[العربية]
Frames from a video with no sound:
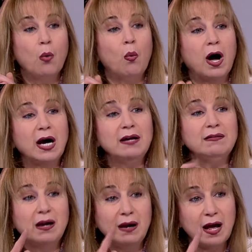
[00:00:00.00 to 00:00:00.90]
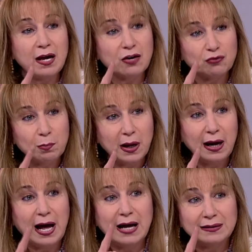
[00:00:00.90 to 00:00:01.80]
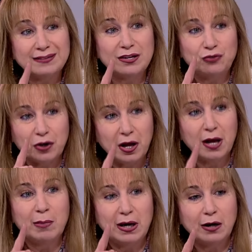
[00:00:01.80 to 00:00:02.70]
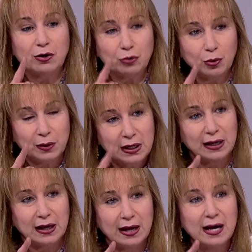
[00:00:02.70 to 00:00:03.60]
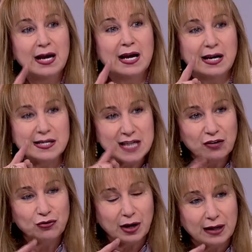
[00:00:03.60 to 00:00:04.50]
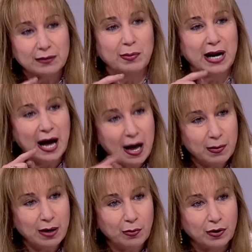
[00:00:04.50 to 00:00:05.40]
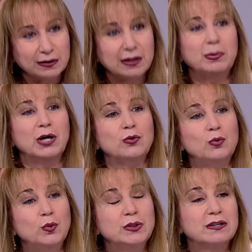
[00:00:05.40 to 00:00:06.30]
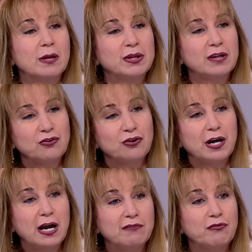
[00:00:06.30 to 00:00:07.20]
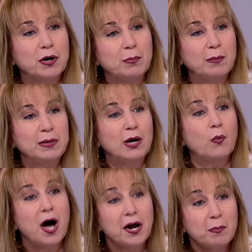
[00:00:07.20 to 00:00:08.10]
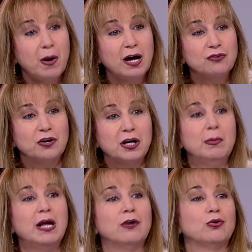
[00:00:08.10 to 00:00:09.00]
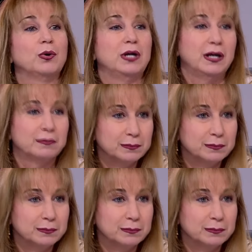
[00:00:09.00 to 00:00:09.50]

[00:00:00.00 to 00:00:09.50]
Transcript: وأيضا لا يشمل عدد الجرائم الإلكترونية اللي سجلت بالعام الماضي بحدود 18404 جريمة إلكترونية